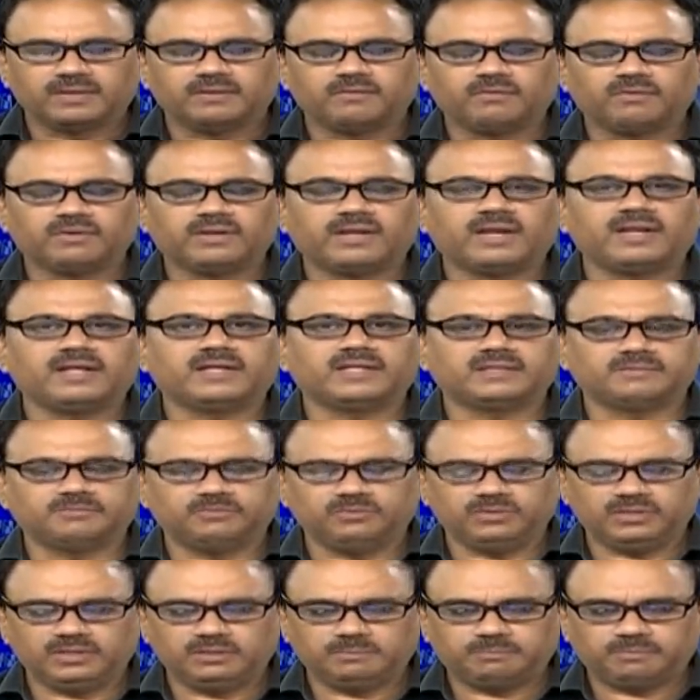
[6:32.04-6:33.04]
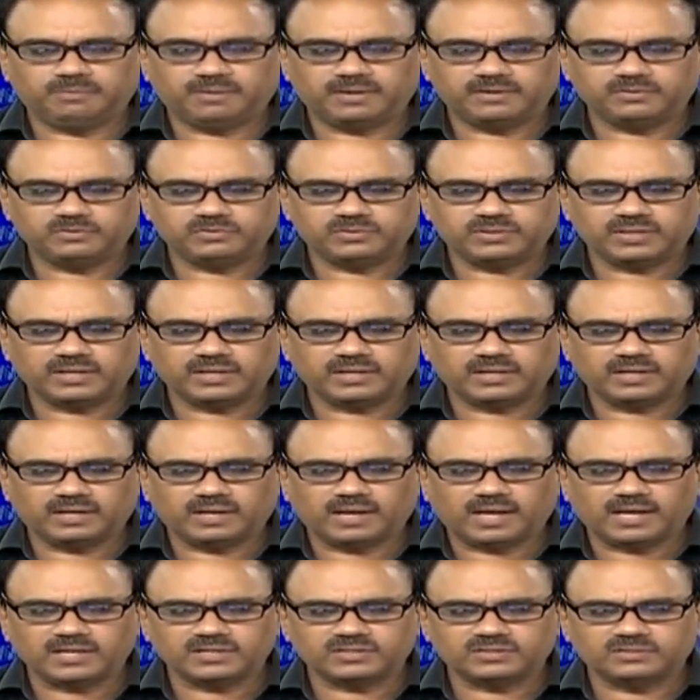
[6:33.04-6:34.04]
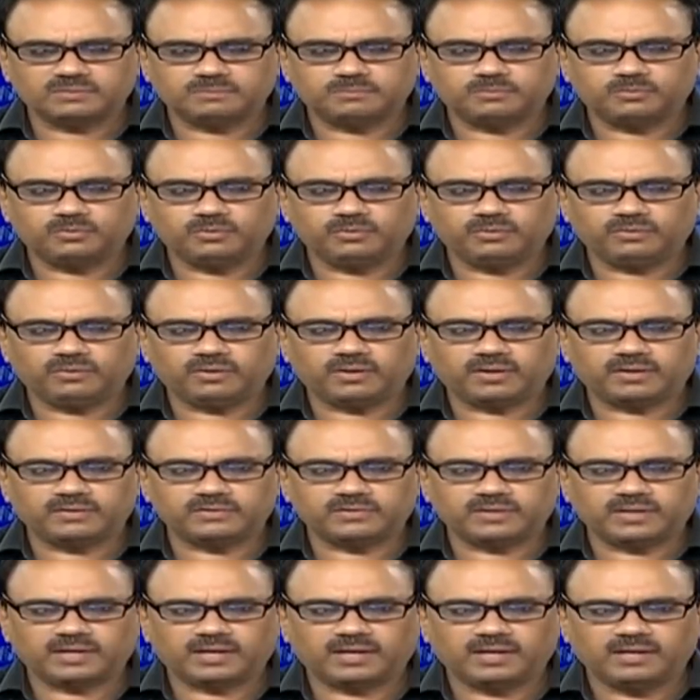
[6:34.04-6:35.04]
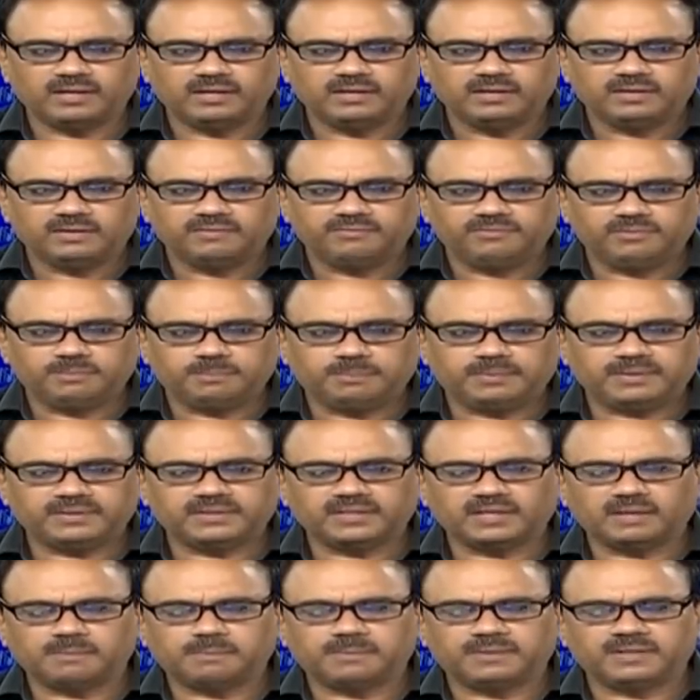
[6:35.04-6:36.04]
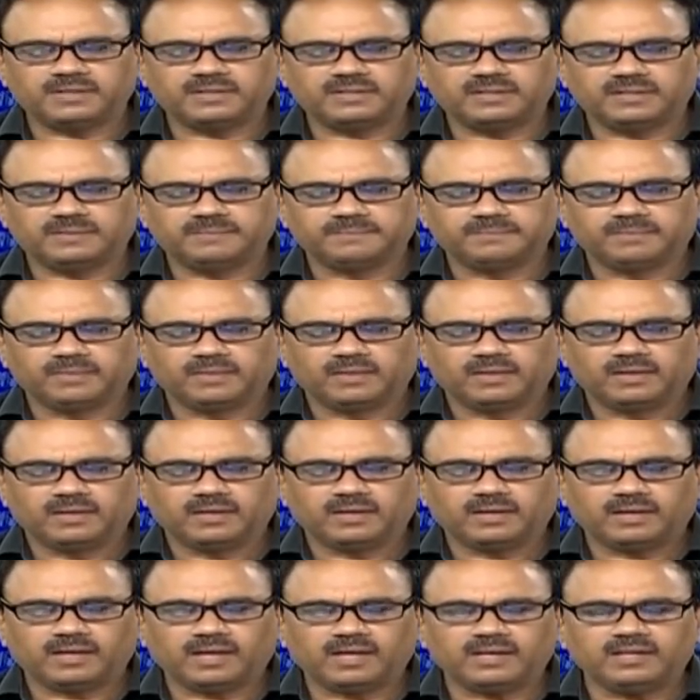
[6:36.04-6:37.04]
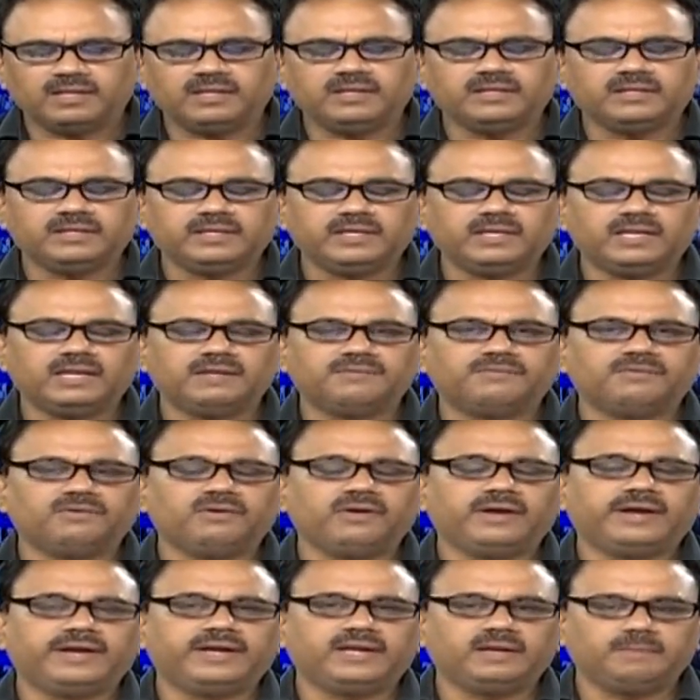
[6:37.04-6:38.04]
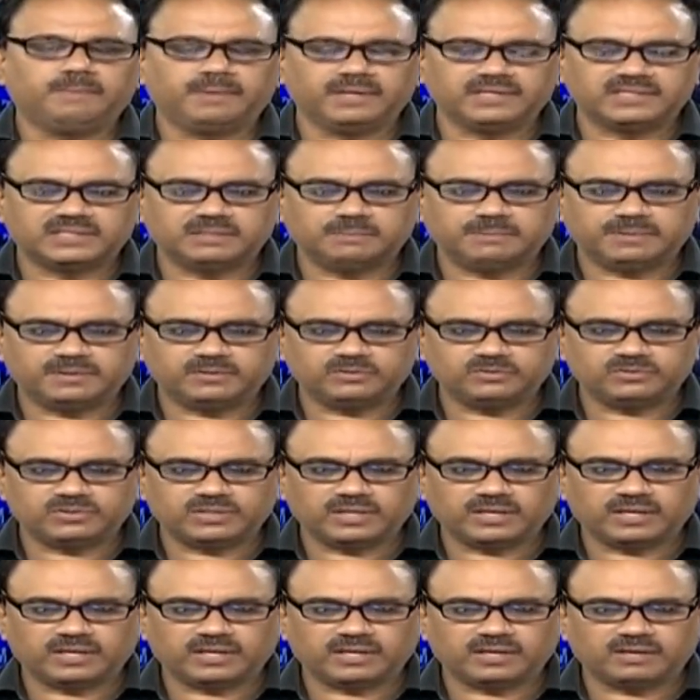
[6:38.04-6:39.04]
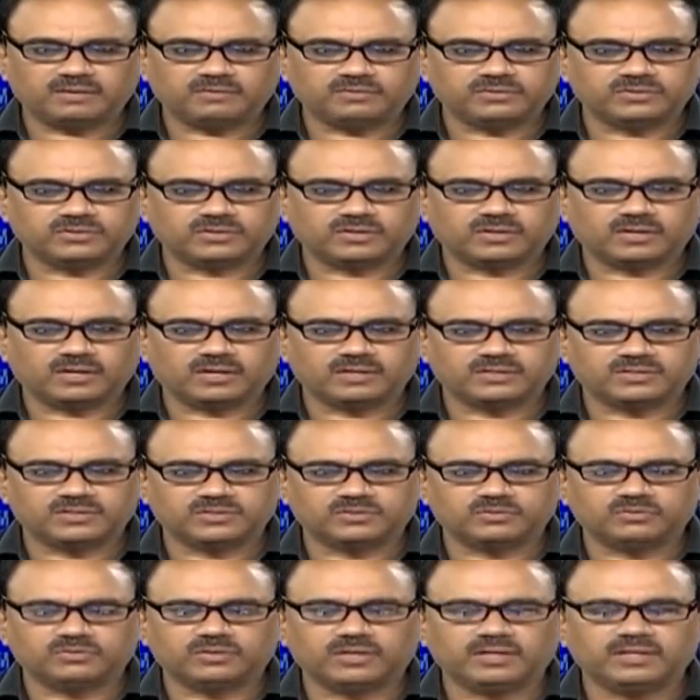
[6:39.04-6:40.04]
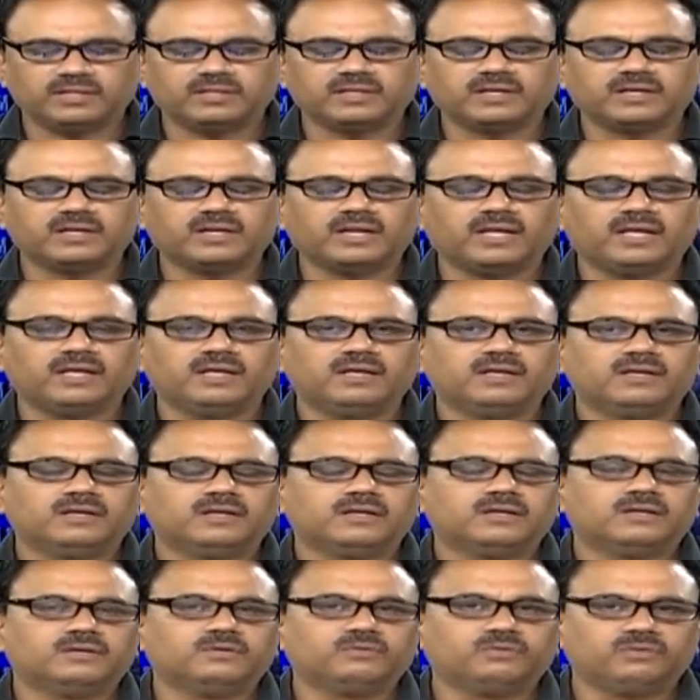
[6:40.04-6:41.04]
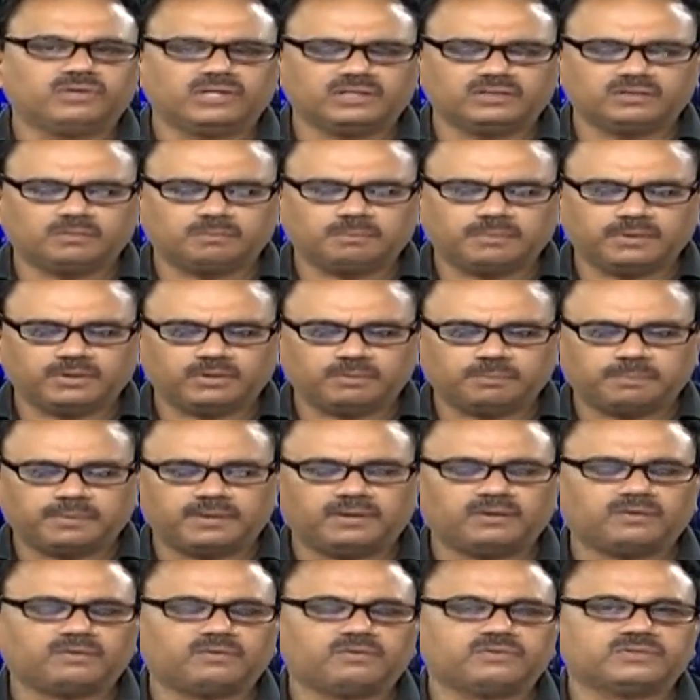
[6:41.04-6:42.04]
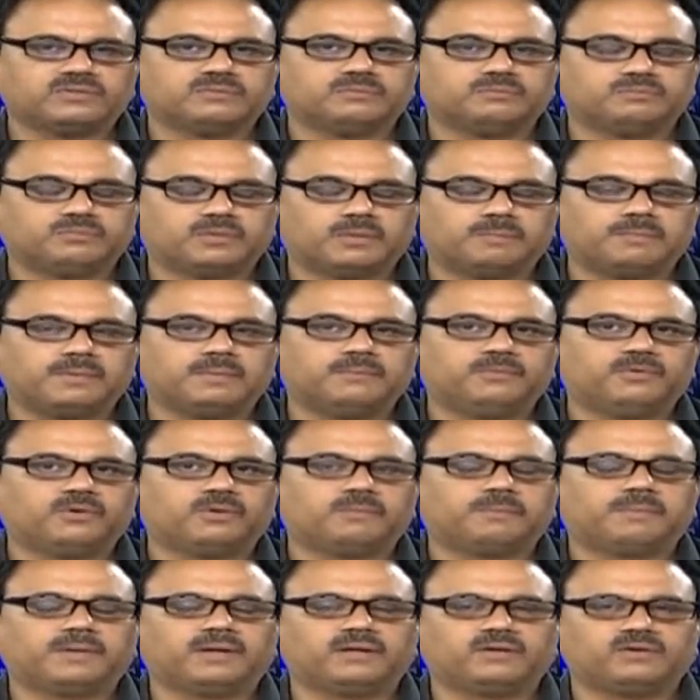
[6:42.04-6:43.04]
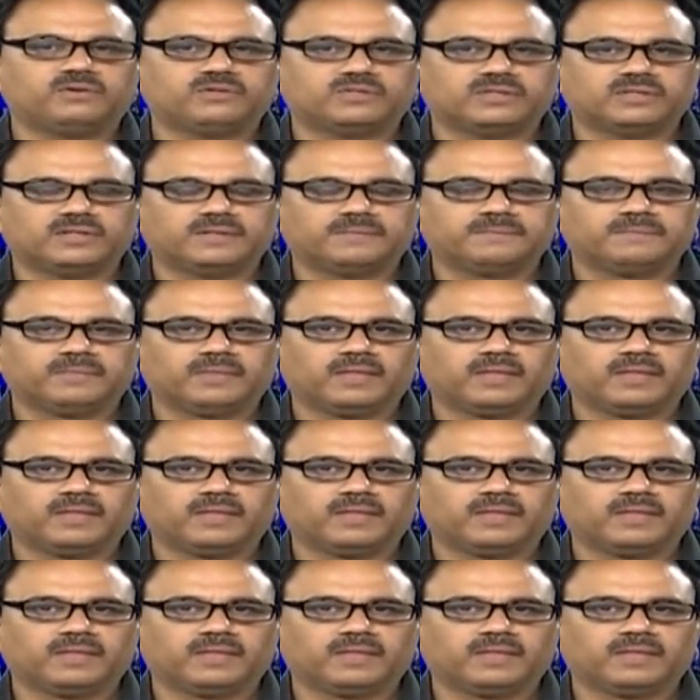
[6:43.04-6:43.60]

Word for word: కొన్నాళ్ళ క్రితము ఇప్పుడు వాళ్ళు చూస్తే కనుక లాస్ట్ మూడు నాలుగు రోజులుగా విపరీతంగా పెరిగింది కానీ ఈ లెవెల్లో హెడిల్బర్గ్ సిమెంట్ చూస్తే కనుక కొంచెం కాస్ట్ తీసుకుంటాలి ఎందుకంటే నూట తొంభై రూపాయల క్లోజ్ తొంభై మూడు రూపాయల క్లోజ్ అయింది